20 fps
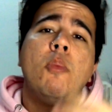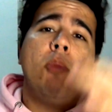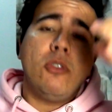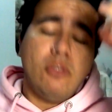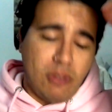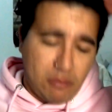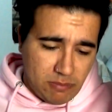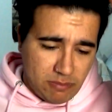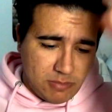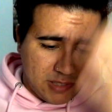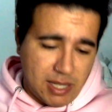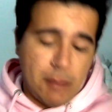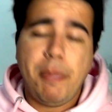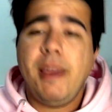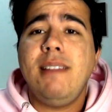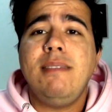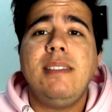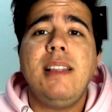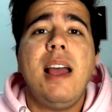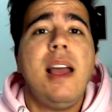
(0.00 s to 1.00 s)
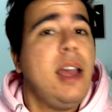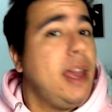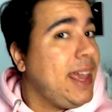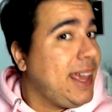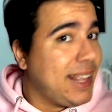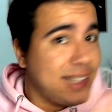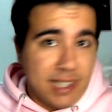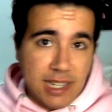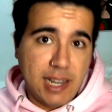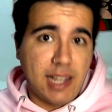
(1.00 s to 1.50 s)
como se pinta, es
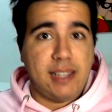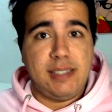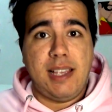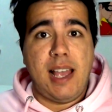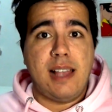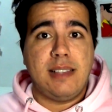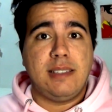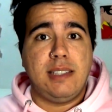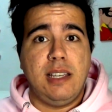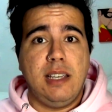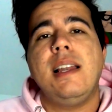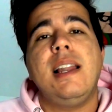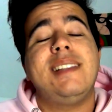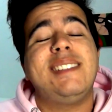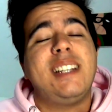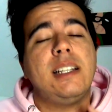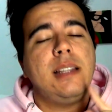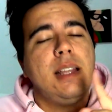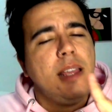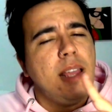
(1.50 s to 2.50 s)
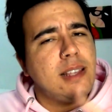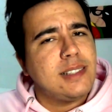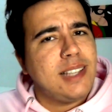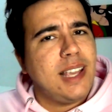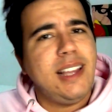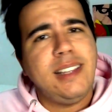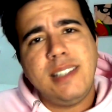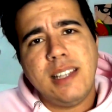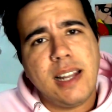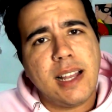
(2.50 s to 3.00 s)
que tiene que ser así. La estrategia a
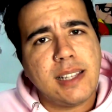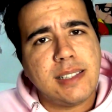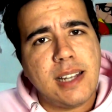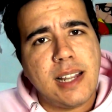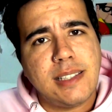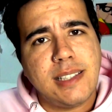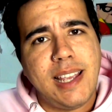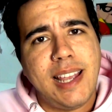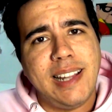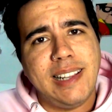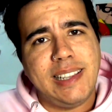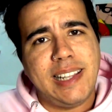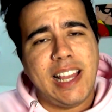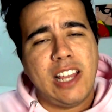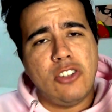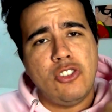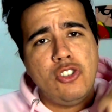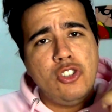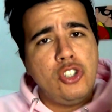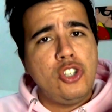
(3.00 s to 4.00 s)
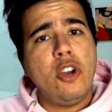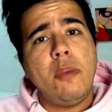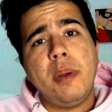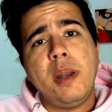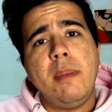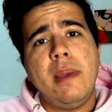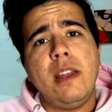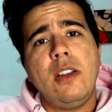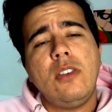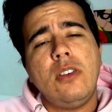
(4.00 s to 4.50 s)
seguir tiene que ser la siguiente yo
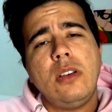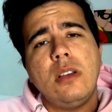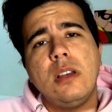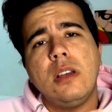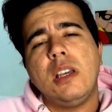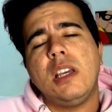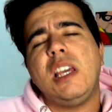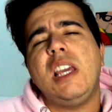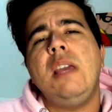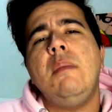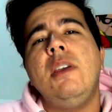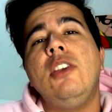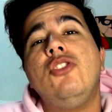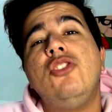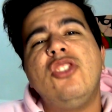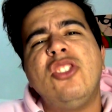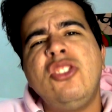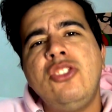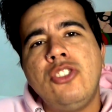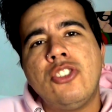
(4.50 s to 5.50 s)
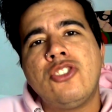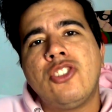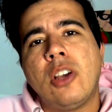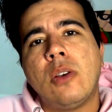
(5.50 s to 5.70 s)
primero y mi chocho